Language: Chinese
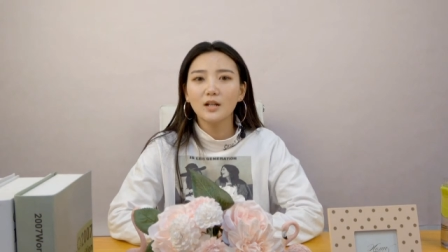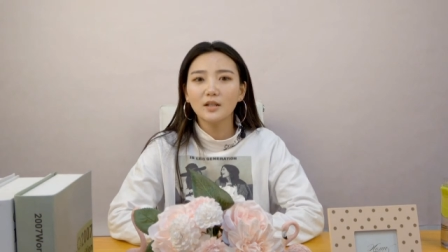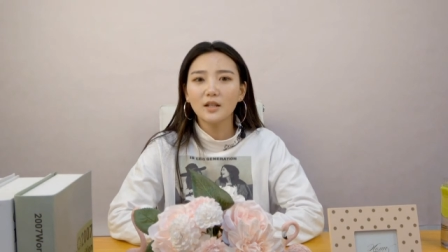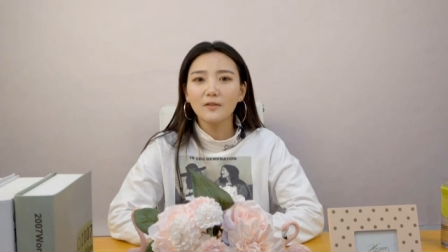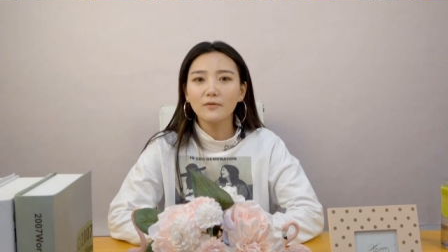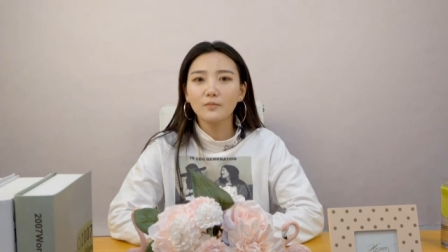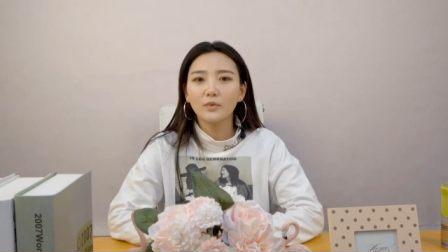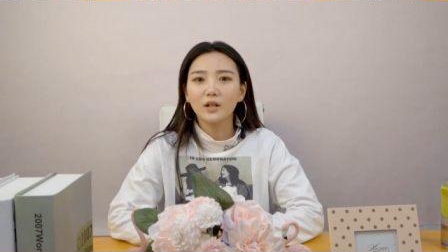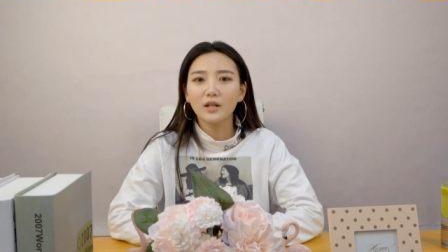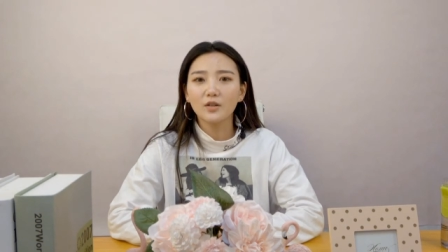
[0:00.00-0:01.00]
当她父
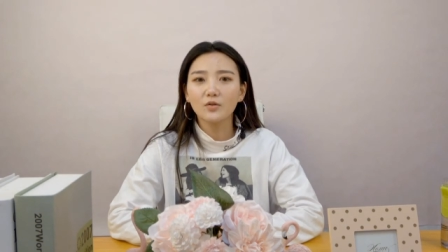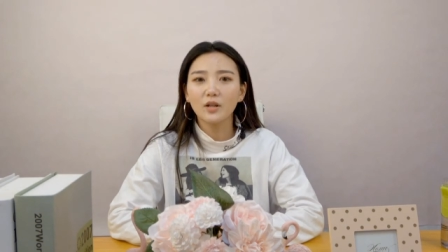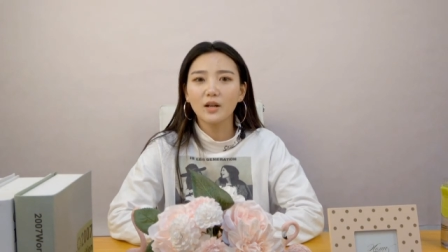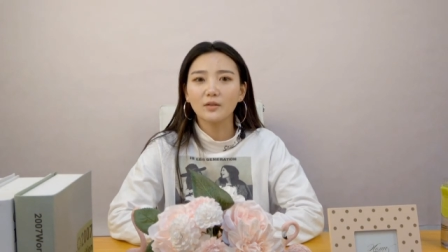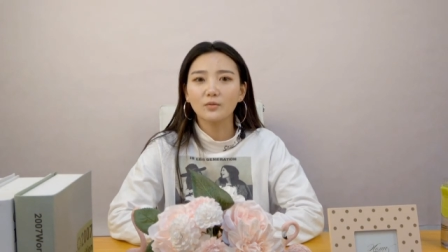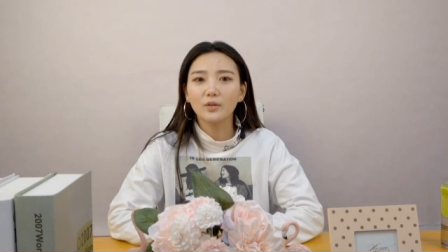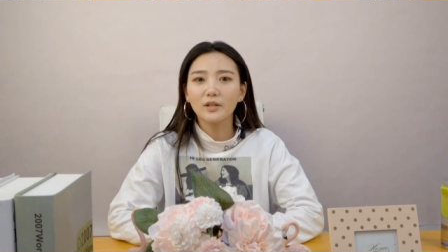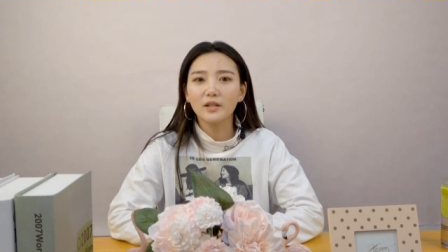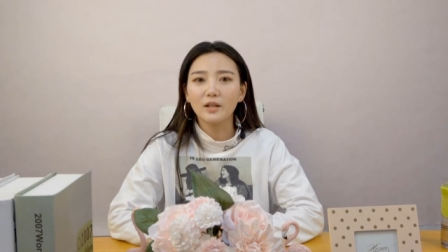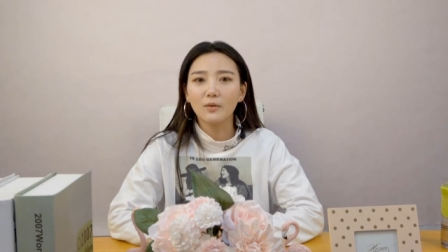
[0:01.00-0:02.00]
母和她说了很多
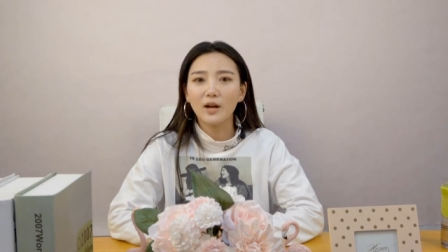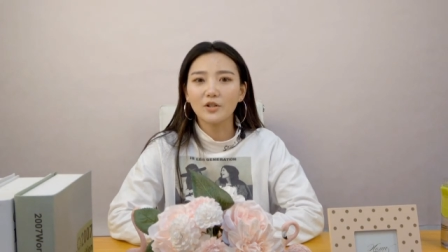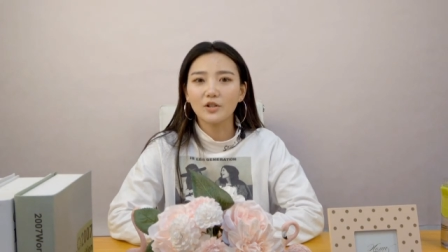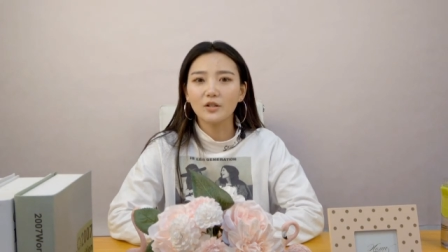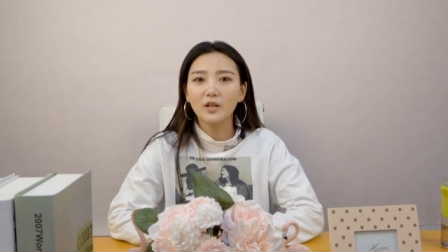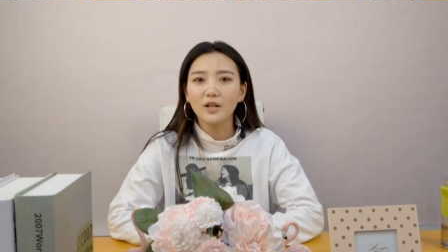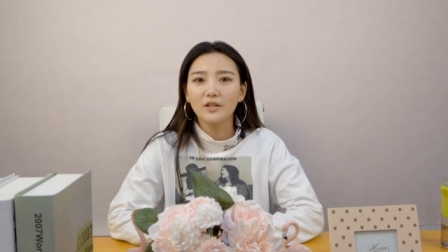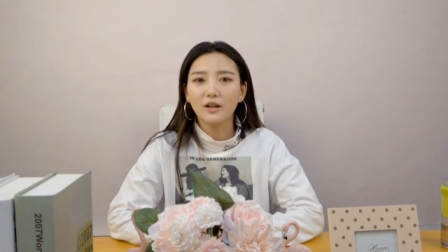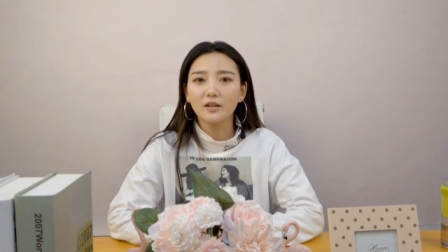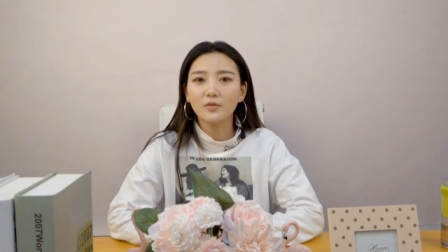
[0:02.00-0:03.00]
心里话时，
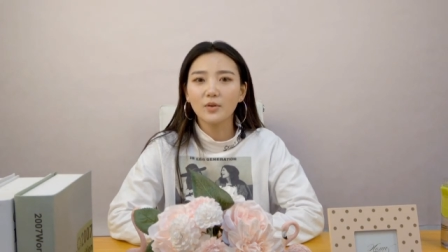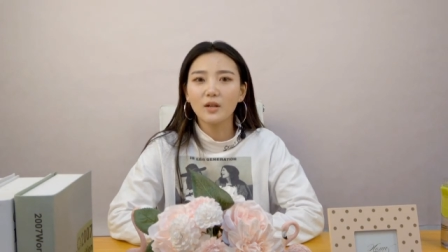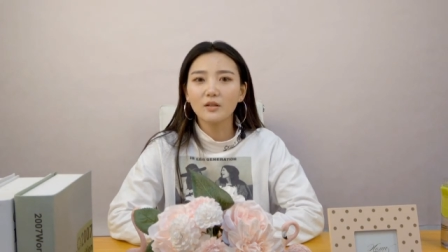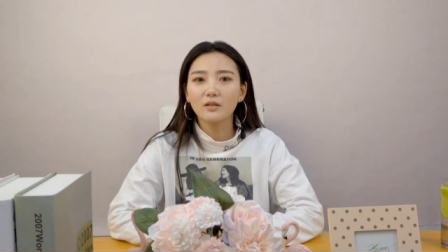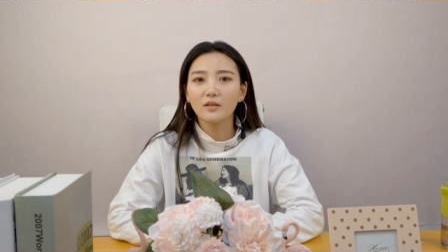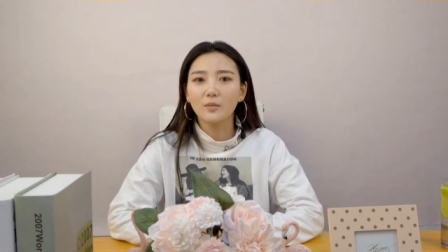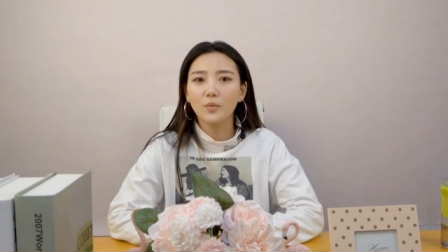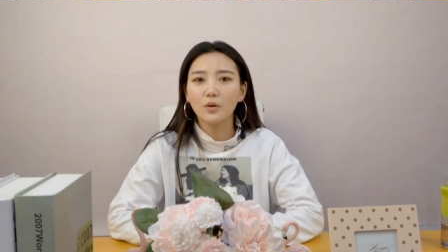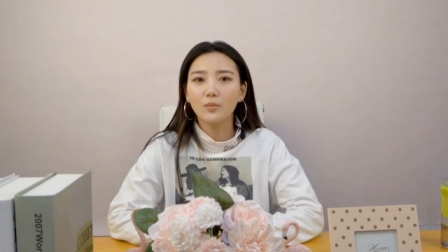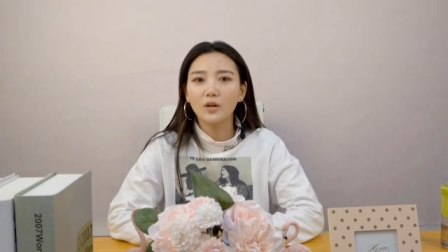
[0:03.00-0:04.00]
小丽觉得自己的
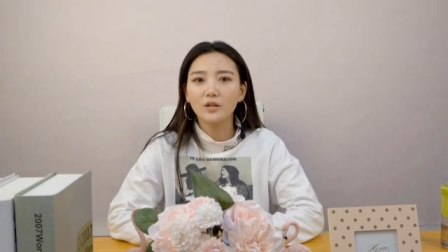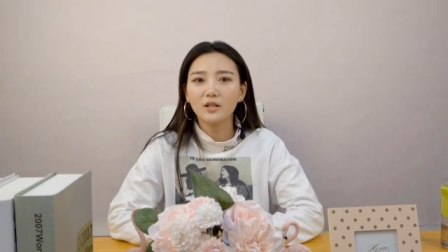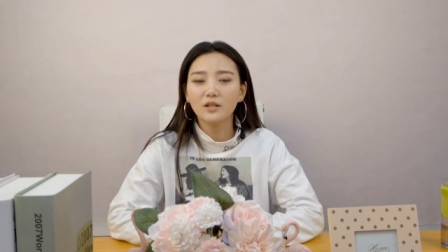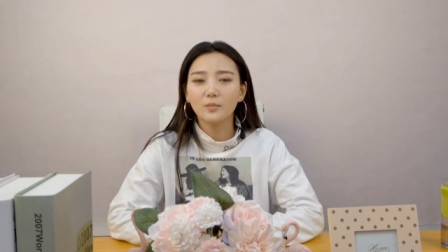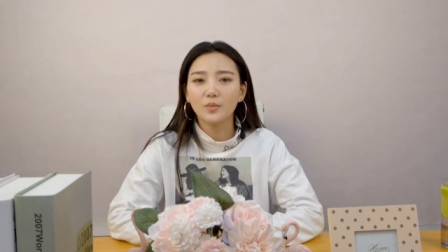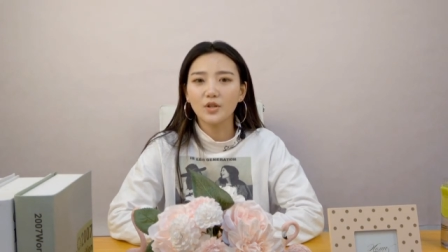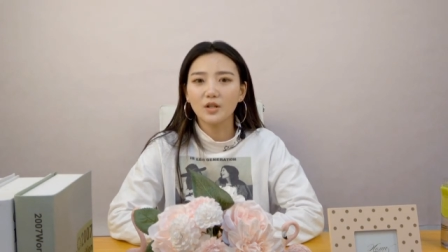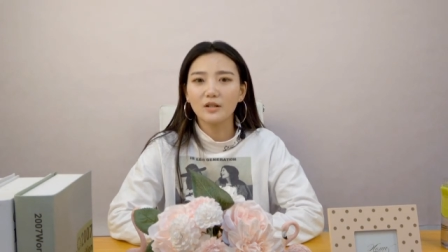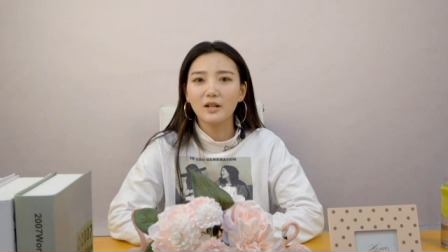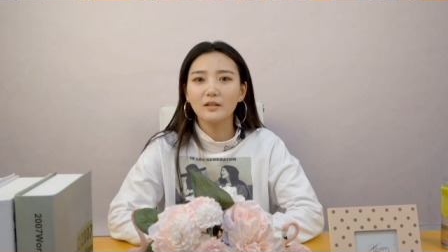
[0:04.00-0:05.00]
婆婆真的不
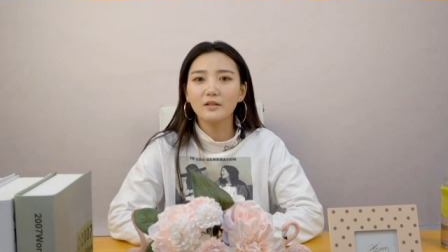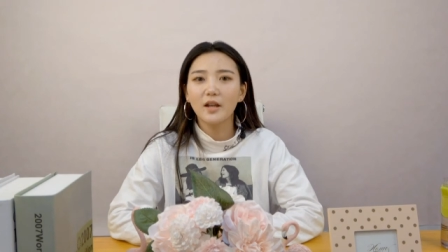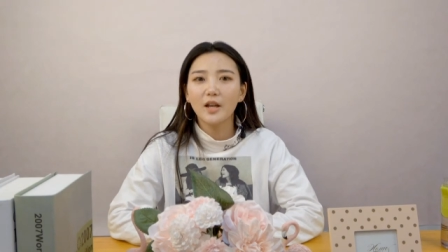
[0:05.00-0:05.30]
是个人。